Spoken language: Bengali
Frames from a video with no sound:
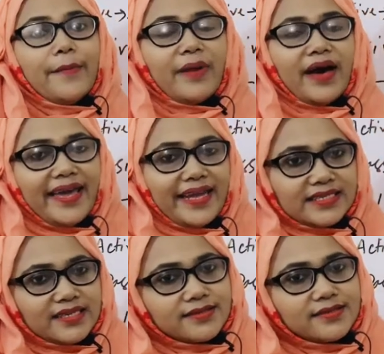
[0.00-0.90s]
বা
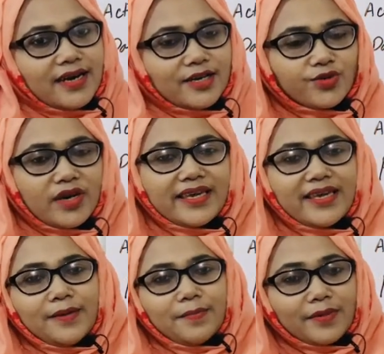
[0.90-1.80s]
এটার আসলে কি
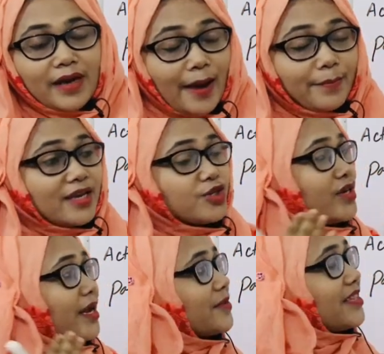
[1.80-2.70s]
আমি আসলে
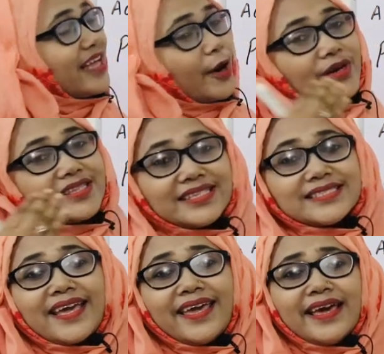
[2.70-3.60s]
আপনাদের ধারণা দিতে
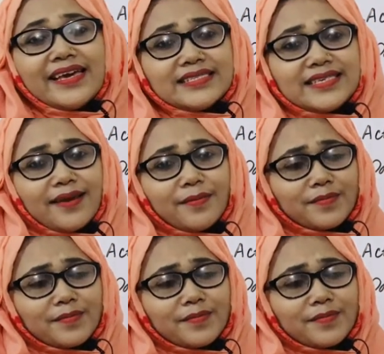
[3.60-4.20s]
চাই যে